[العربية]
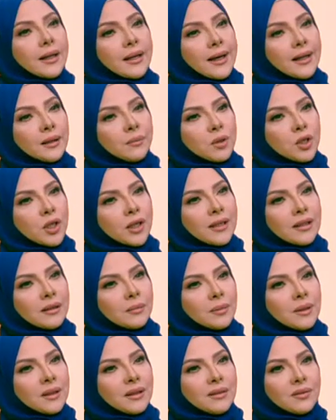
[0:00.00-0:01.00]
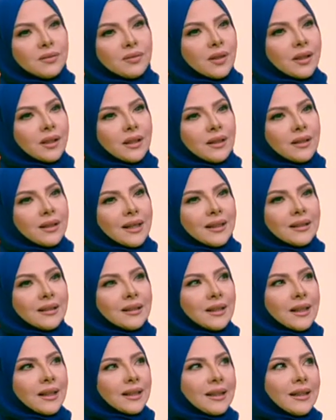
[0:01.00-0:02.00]
هي نجحت بشكل كبير
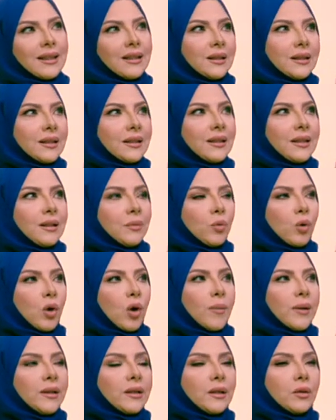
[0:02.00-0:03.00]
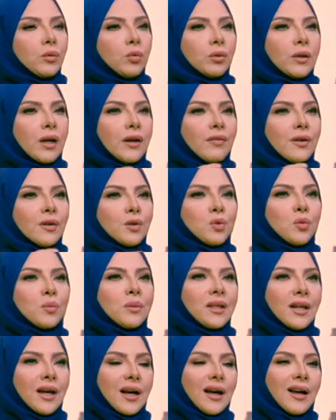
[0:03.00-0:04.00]
فيعني اكيد ليه مقومات انتوا تحفظوا
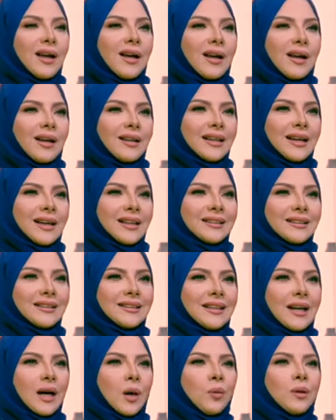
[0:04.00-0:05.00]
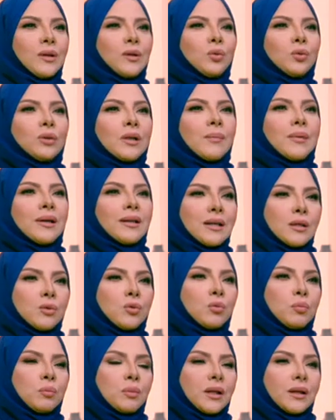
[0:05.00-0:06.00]
بيها يعني او انتوا
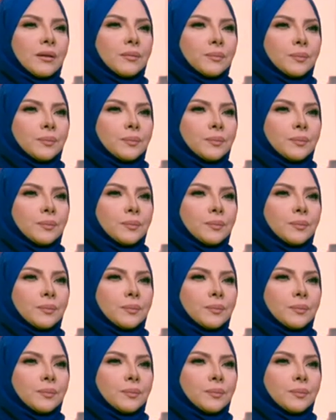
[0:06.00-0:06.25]
تميزتم بيها